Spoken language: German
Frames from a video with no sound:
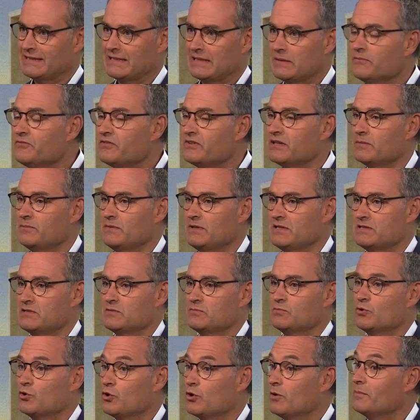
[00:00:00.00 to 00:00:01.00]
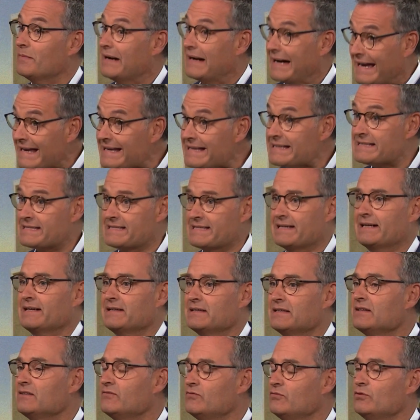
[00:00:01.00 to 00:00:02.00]
einen Impftermin zu bekommen,
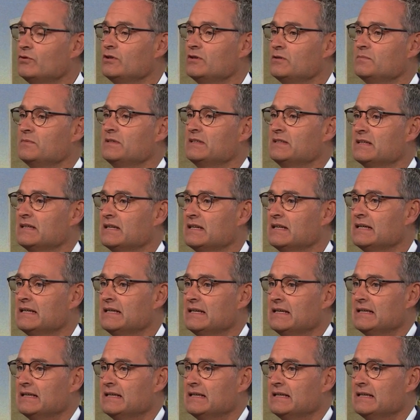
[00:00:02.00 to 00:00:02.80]
rechtzeitig fühle ich mich da